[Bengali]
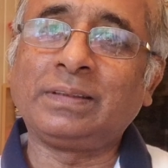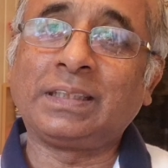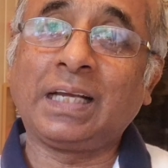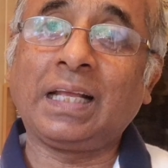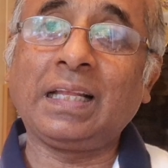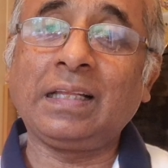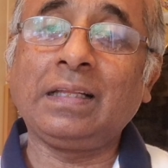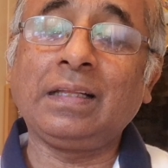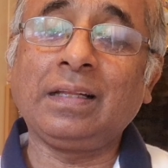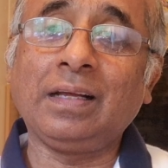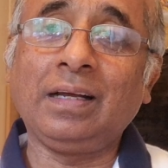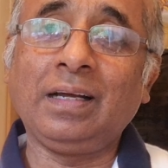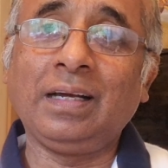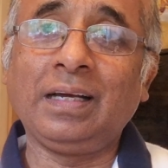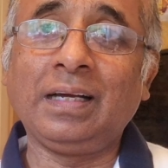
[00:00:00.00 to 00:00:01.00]
জেল
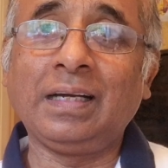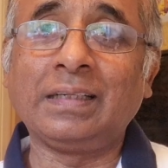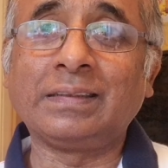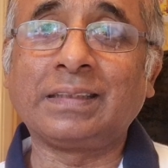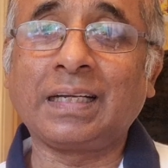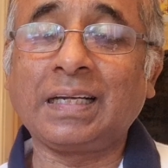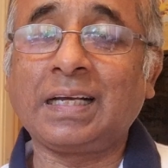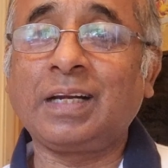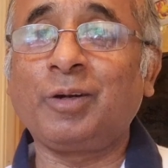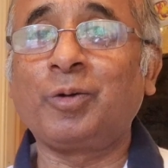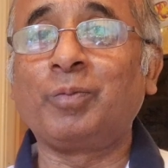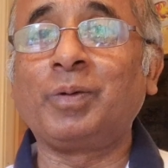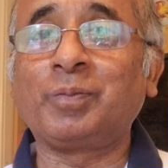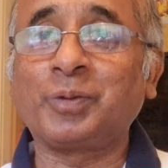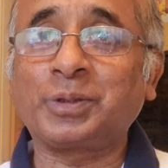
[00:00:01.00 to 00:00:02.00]
জেলারের
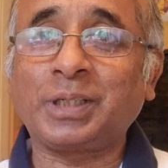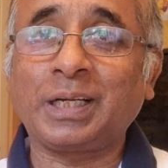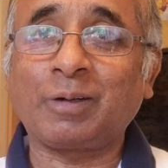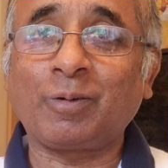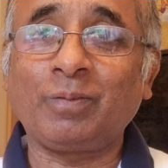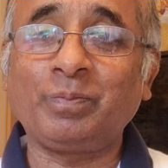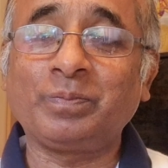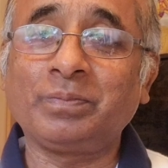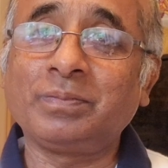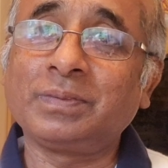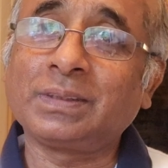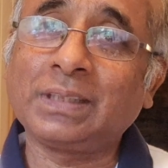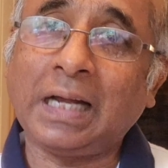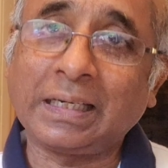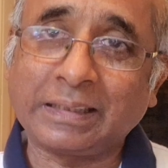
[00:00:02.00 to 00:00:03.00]
রুমে বসে
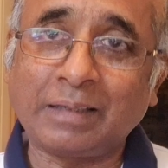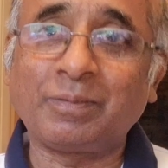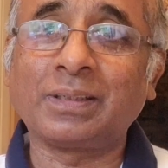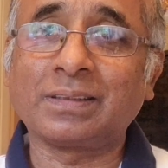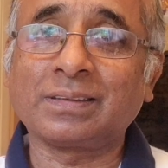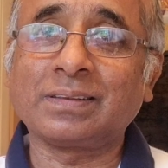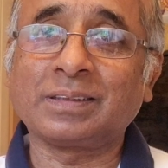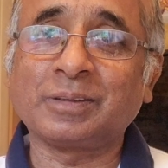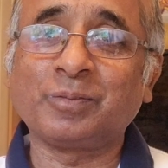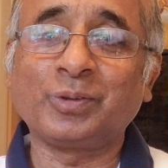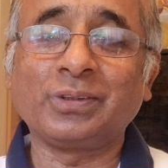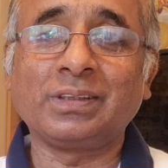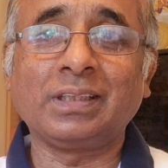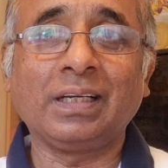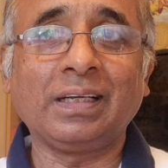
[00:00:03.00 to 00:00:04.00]
সে আড্ডা মারতেছে
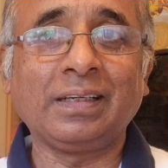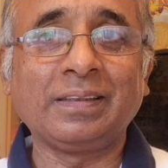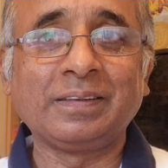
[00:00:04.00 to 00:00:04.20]
বৈশা